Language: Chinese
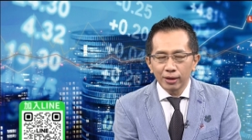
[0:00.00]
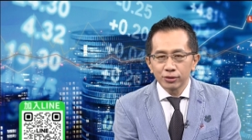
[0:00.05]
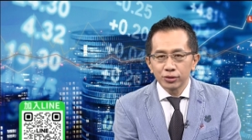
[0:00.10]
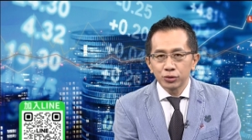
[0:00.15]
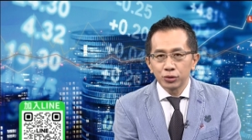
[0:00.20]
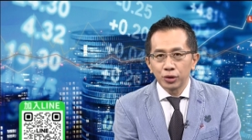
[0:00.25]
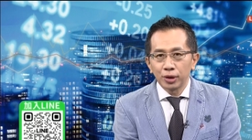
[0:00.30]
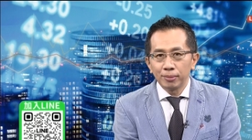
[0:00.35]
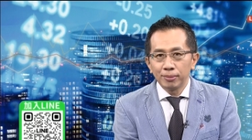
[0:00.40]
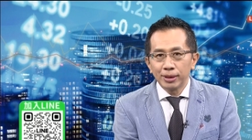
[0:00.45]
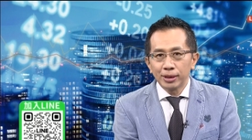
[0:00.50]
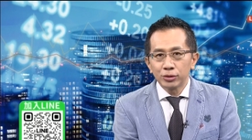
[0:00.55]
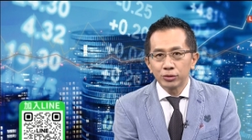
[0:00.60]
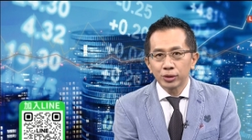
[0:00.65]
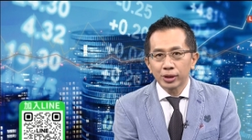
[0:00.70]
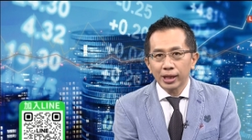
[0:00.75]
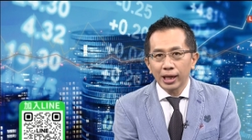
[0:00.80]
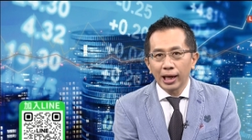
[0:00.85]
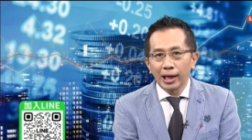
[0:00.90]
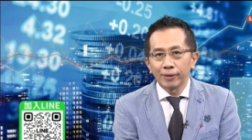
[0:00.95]
要全面
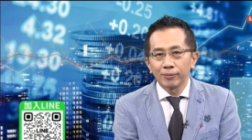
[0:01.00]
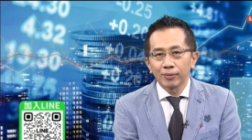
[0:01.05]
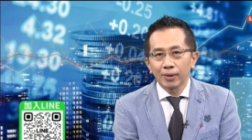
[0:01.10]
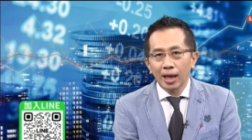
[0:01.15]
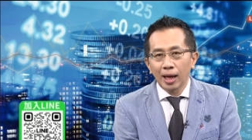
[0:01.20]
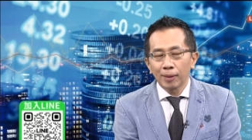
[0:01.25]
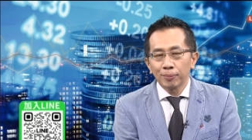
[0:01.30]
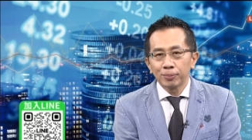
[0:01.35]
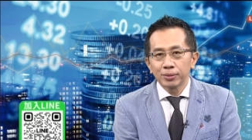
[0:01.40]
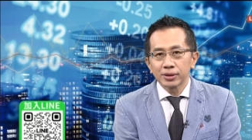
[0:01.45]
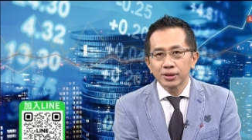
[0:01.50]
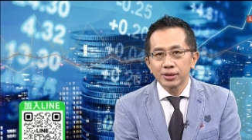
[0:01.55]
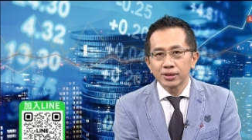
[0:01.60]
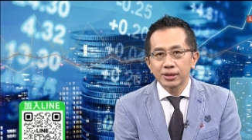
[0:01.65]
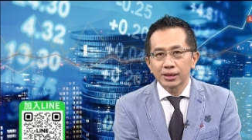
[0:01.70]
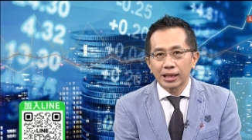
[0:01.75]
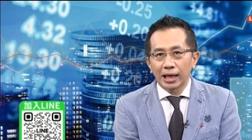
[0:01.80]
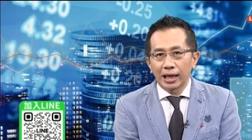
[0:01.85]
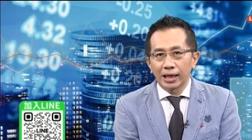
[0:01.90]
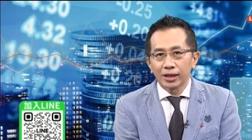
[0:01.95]
去看，他不是
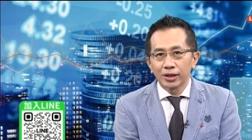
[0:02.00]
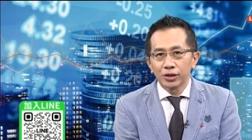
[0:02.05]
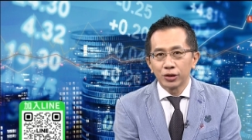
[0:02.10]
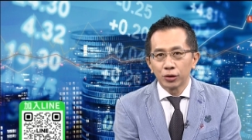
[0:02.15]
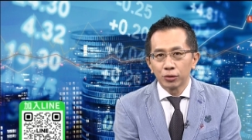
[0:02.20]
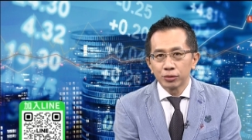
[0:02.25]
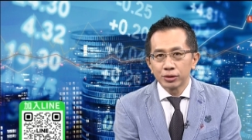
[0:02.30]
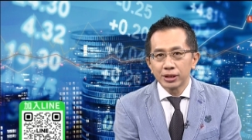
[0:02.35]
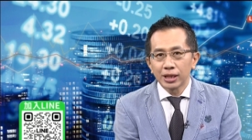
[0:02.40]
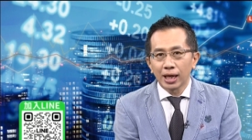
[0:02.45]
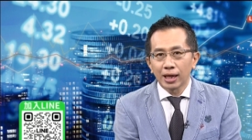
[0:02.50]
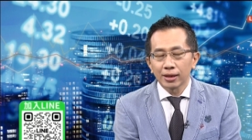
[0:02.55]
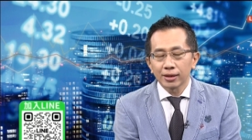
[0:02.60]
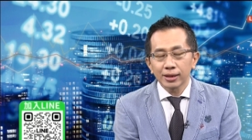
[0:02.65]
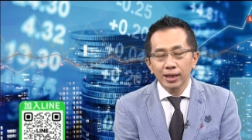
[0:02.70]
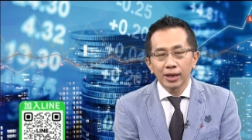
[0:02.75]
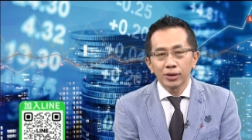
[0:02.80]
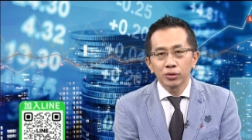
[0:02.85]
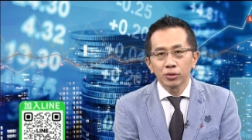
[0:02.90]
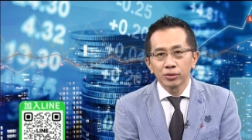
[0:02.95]
只看一个油价
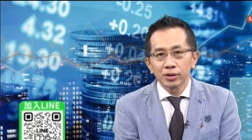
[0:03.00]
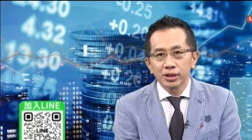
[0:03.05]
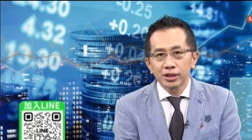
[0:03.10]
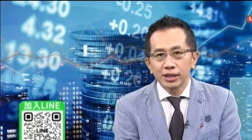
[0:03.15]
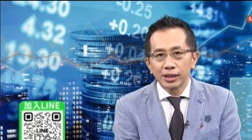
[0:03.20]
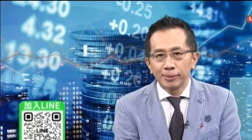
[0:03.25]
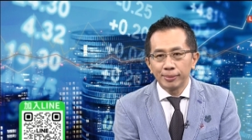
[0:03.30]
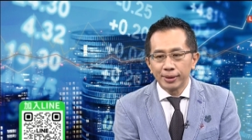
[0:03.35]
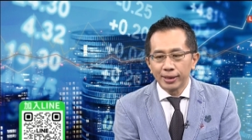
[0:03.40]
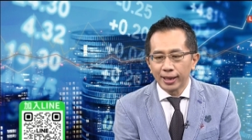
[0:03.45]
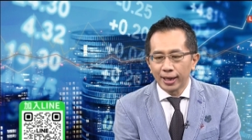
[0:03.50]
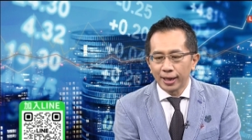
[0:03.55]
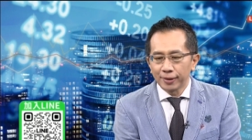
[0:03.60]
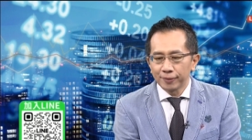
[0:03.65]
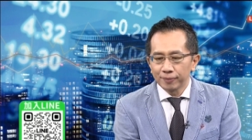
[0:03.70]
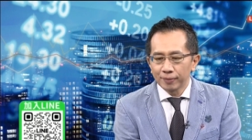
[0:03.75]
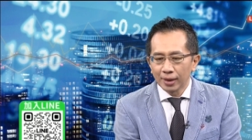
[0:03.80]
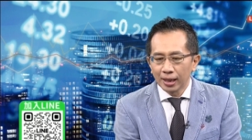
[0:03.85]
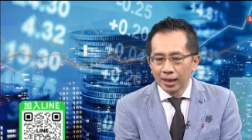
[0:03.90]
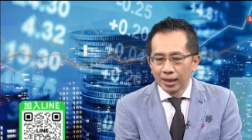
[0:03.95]
带动的
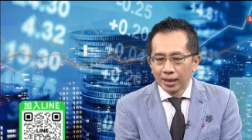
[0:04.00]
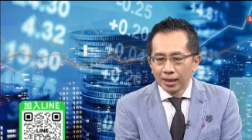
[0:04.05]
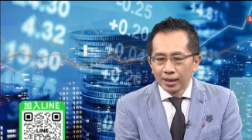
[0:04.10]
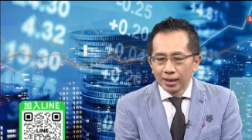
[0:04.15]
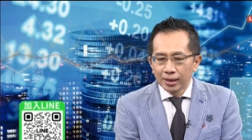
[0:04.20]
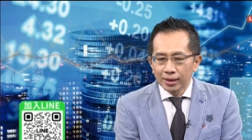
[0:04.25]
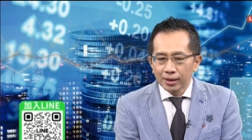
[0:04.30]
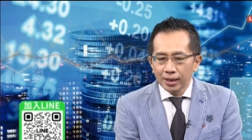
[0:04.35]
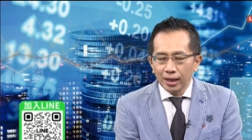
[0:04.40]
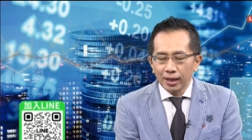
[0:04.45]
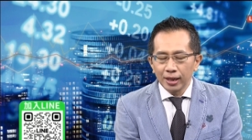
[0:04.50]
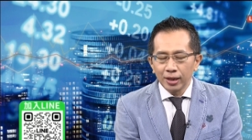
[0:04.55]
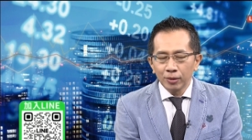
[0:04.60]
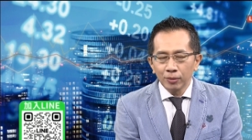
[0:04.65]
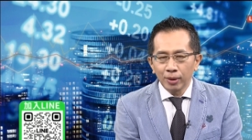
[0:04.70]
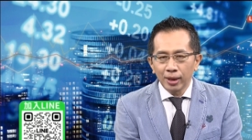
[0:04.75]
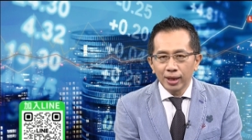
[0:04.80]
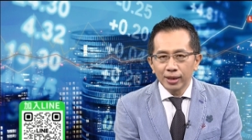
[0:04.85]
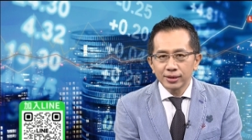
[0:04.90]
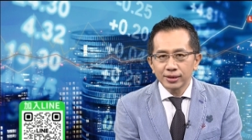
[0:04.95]
CPI。那另
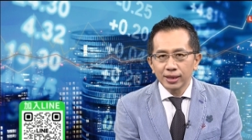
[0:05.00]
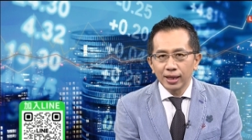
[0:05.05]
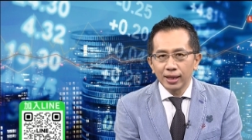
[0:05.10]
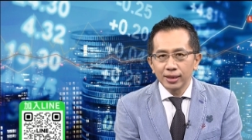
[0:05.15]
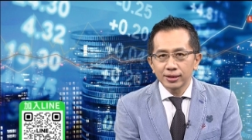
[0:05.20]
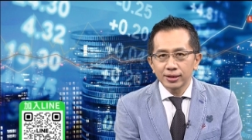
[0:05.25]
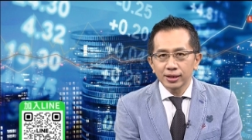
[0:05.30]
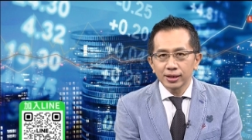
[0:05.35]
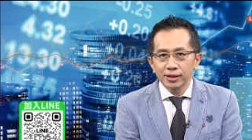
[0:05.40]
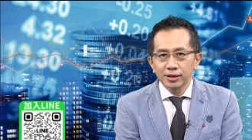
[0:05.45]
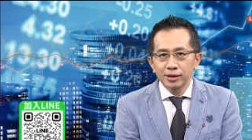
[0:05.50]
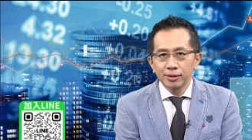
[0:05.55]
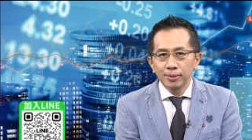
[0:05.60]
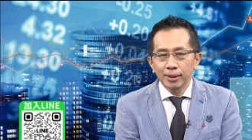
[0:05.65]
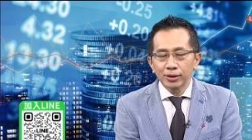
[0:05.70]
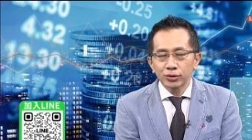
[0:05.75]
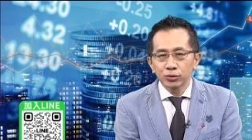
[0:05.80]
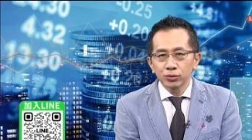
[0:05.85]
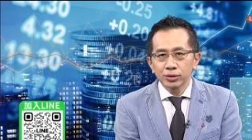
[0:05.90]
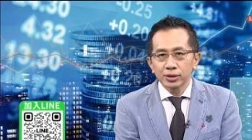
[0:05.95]
外，在这个
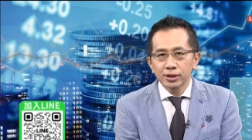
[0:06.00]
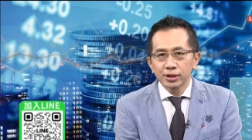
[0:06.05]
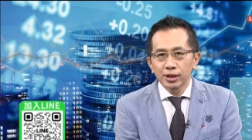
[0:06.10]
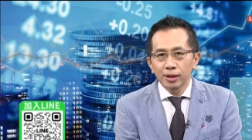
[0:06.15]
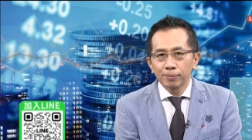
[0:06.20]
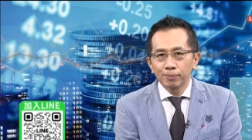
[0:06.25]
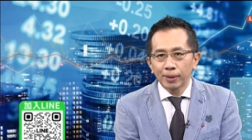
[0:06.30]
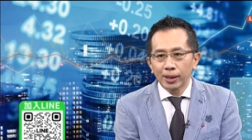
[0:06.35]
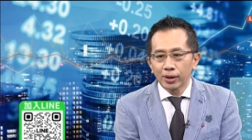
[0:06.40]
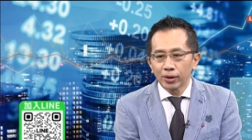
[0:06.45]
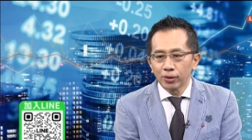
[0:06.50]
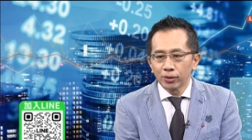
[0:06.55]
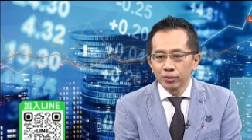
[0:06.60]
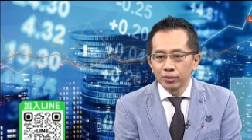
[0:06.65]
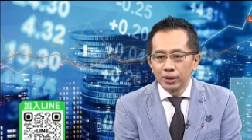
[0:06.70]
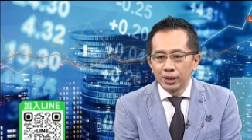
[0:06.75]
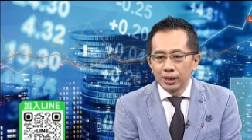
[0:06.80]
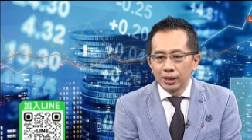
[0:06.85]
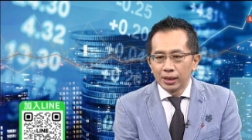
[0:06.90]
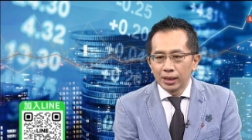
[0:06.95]
CPI 数字的背
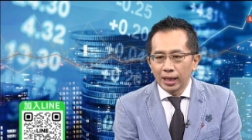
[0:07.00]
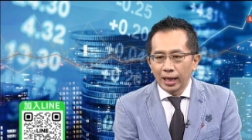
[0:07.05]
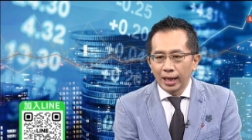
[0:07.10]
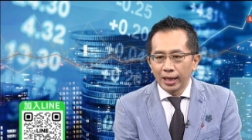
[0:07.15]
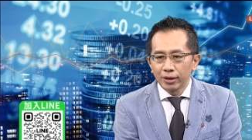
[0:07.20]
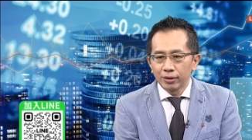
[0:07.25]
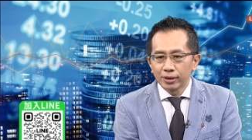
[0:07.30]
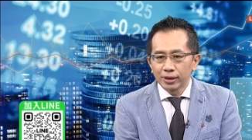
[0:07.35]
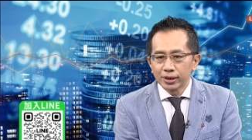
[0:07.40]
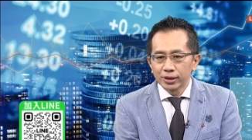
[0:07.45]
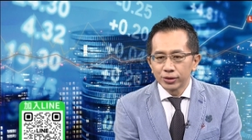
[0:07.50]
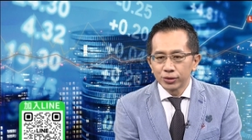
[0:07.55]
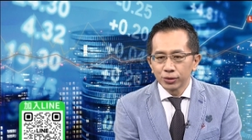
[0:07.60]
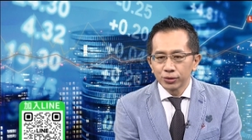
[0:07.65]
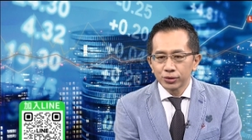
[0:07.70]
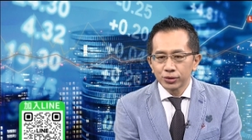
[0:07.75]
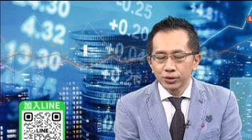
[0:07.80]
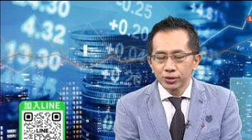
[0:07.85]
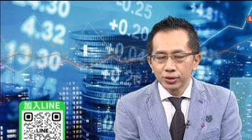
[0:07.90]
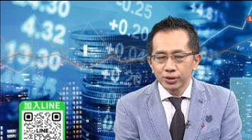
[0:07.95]
后，还有一个
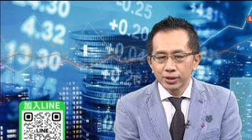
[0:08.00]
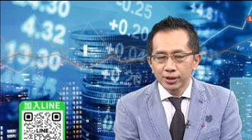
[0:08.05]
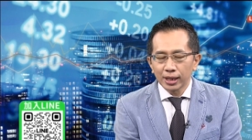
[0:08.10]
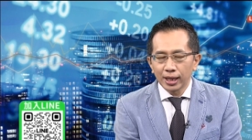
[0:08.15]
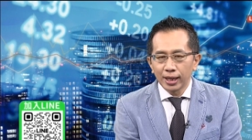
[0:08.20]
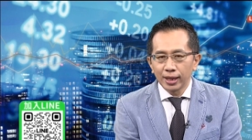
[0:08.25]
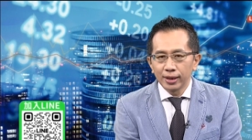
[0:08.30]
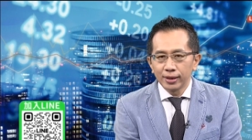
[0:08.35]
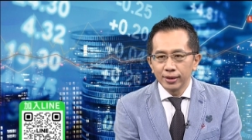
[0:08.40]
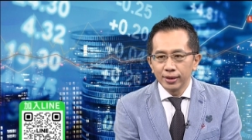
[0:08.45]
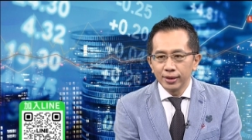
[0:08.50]
就是在，